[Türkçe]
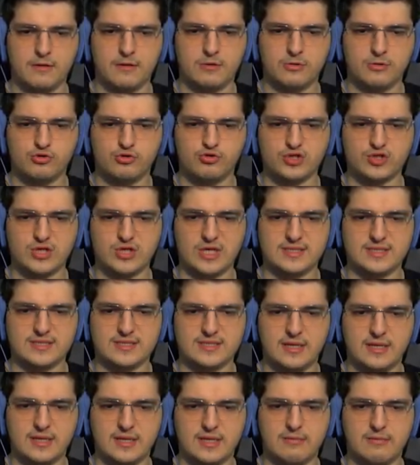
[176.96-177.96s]
Şu 8
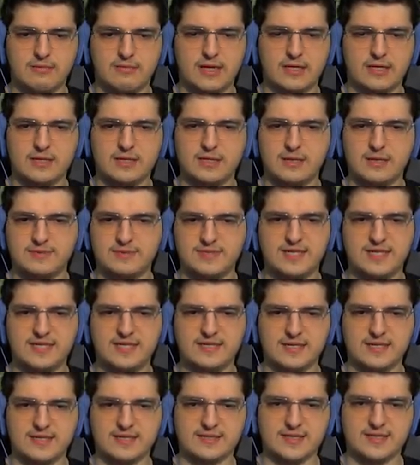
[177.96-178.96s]
taneyi bıraktık da biz niye
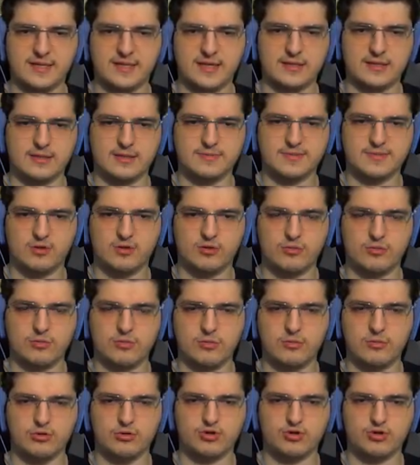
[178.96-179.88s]
8 tane aldık? Bize yok